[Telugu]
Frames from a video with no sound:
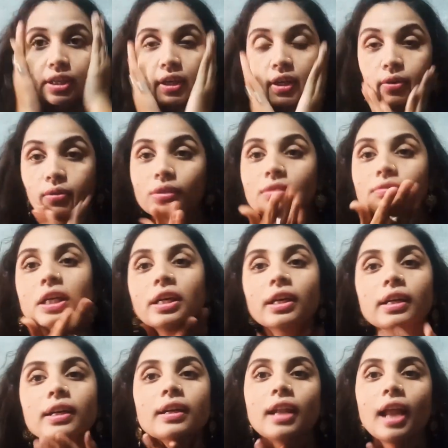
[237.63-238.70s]
చేయను
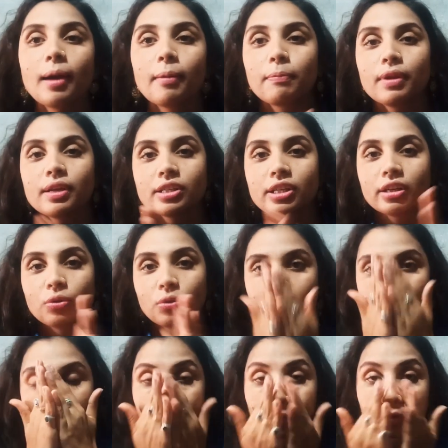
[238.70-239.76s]
ఇలా అప్లై చేయకుండా